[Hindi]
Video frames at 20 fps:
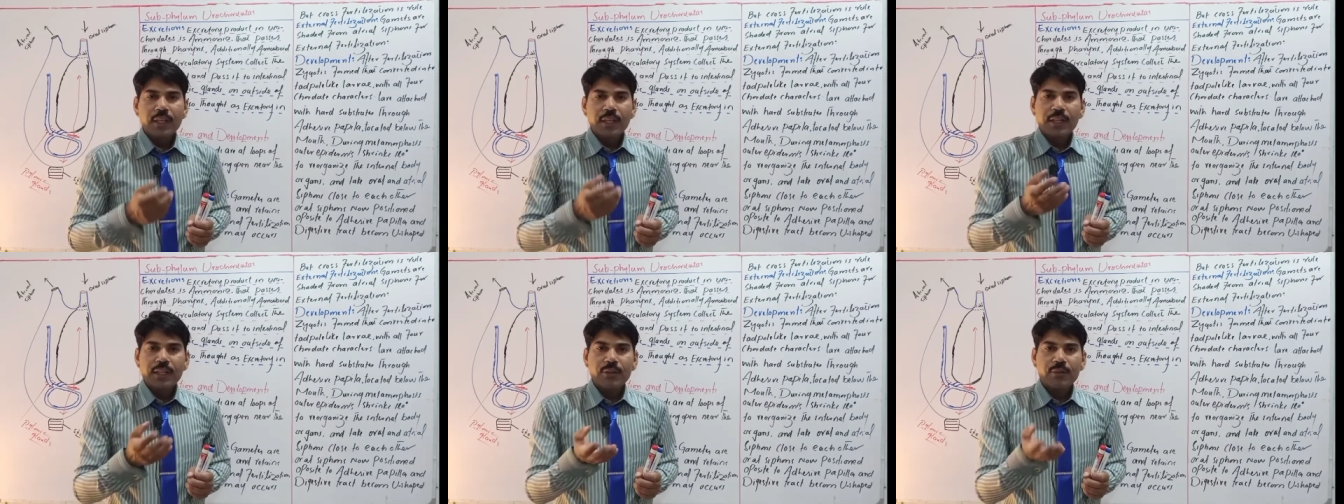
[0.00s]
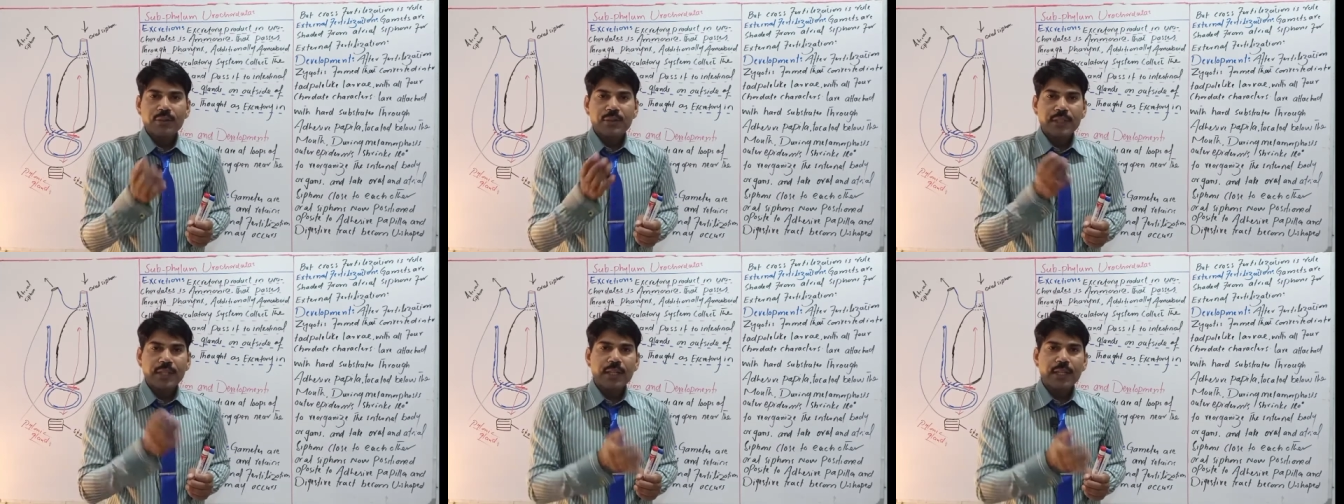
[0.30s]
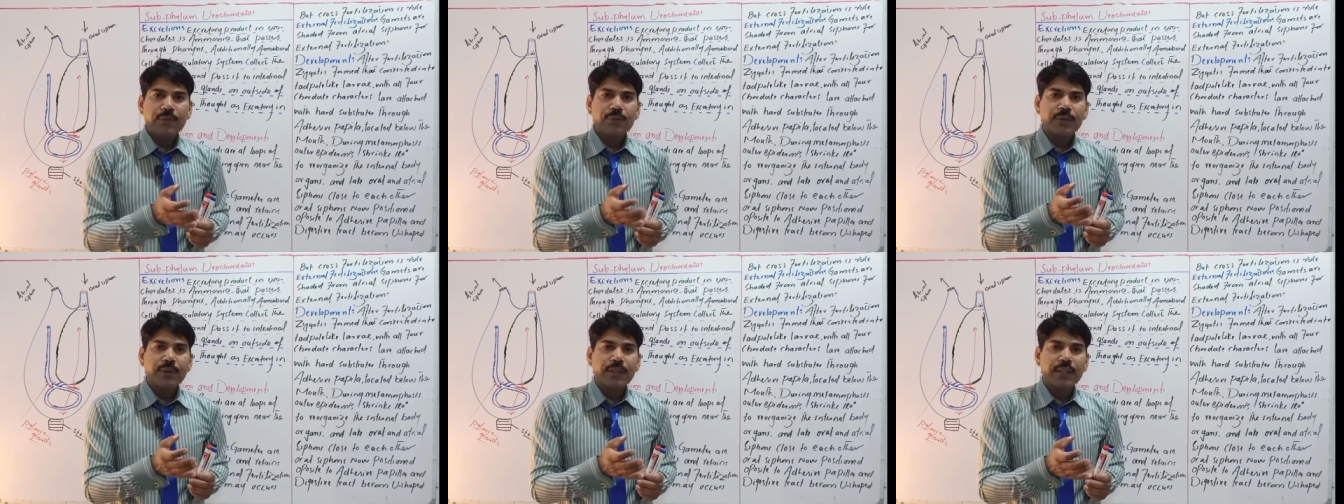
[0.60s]
कि जो
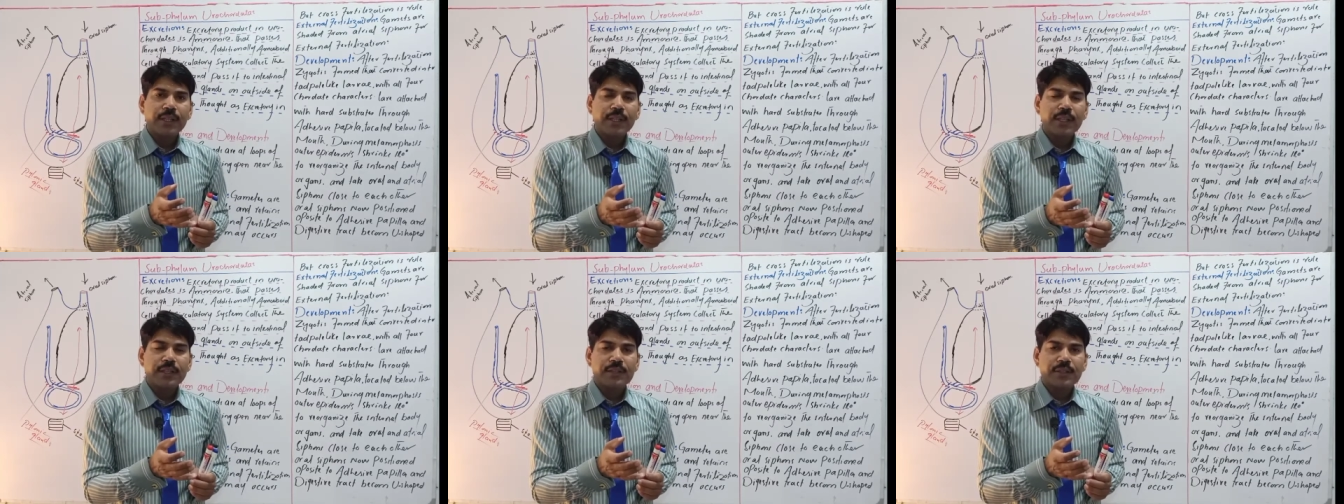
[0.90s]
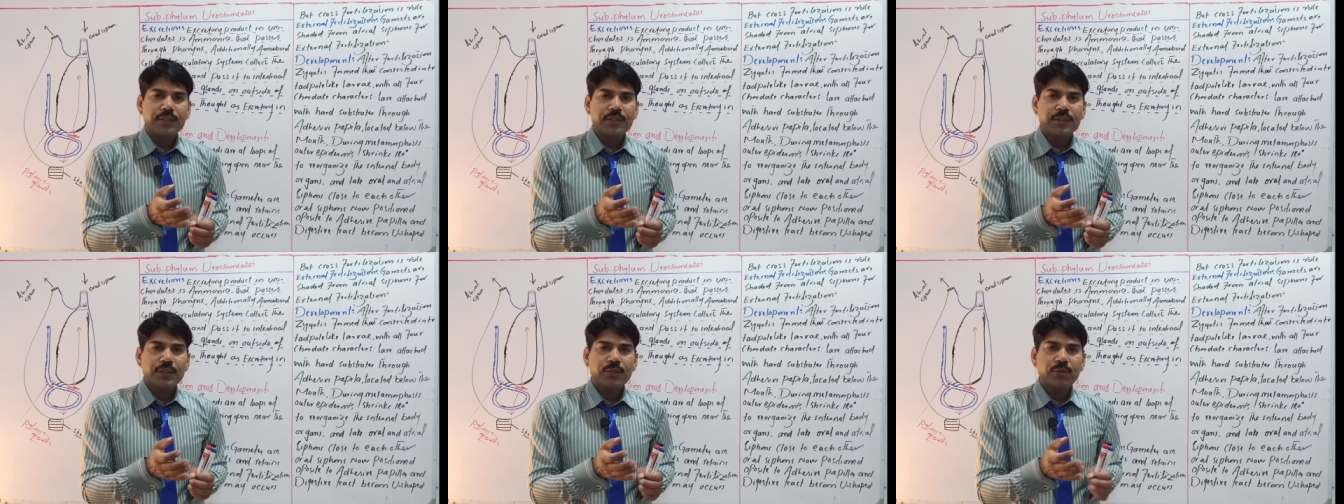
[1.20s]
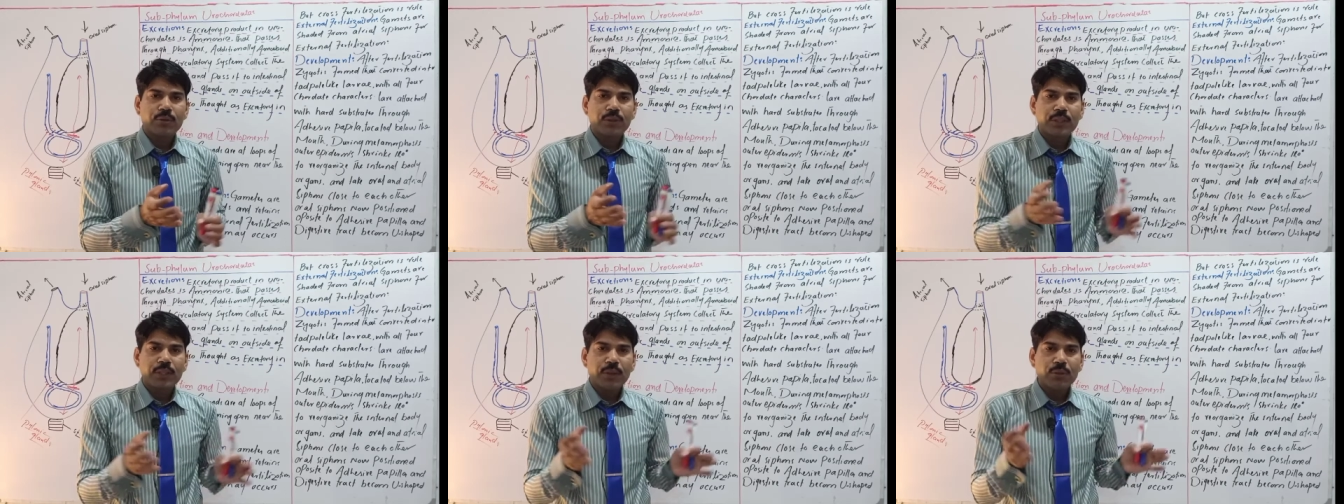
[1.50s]
सेल्फ फर्टिलाइजेशन
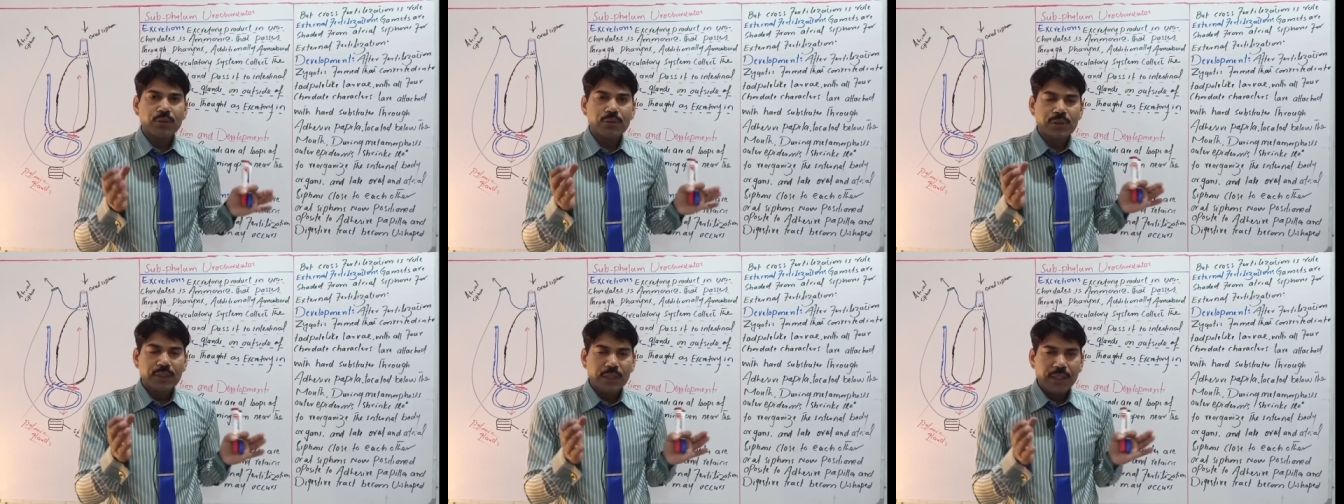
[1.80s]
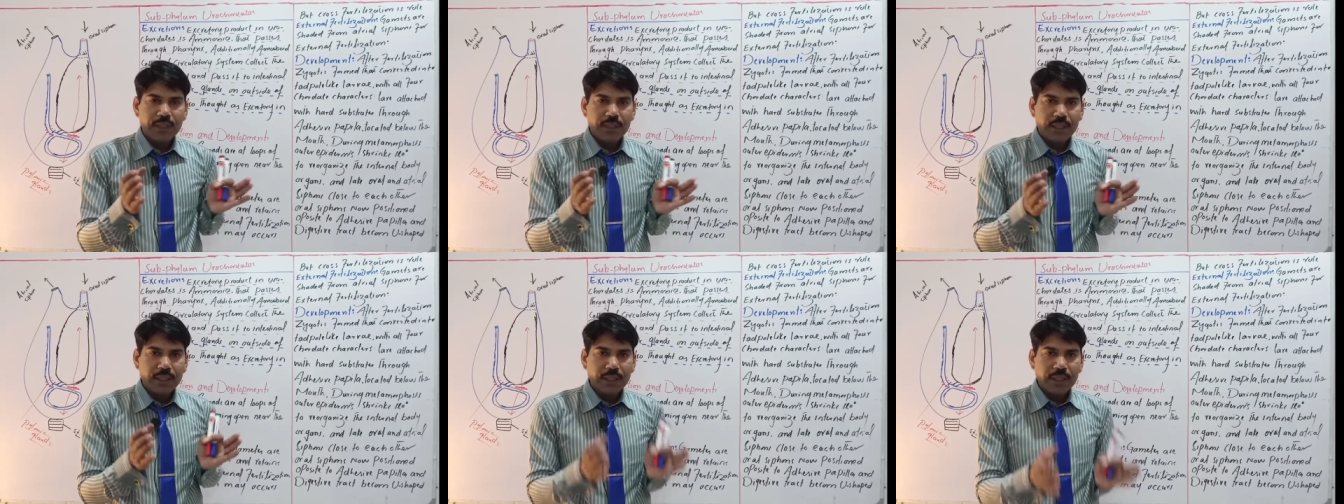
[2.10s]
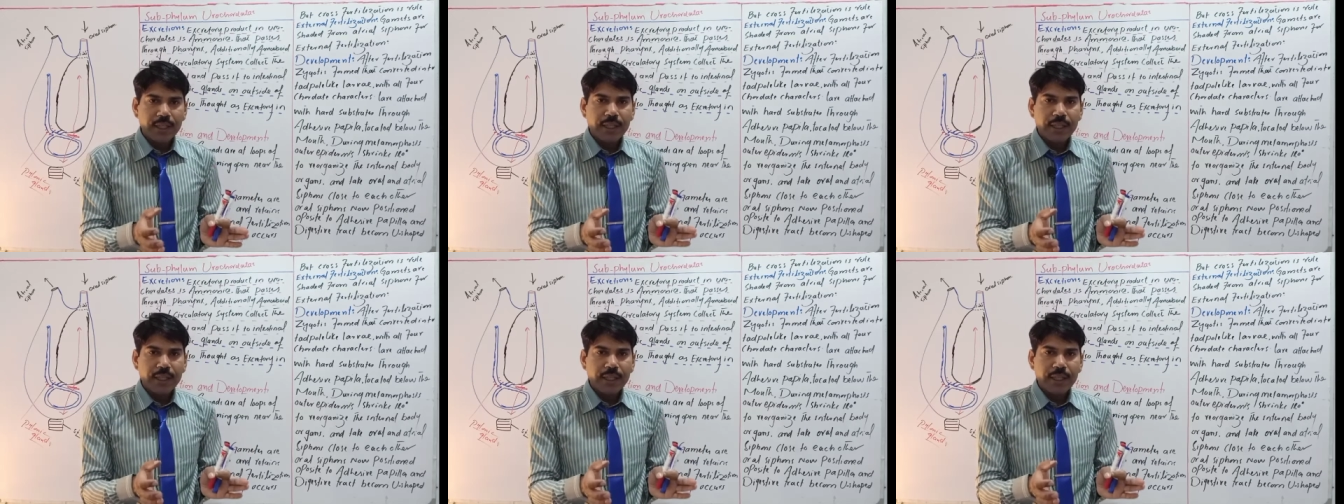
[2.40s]
होती है उसके लिए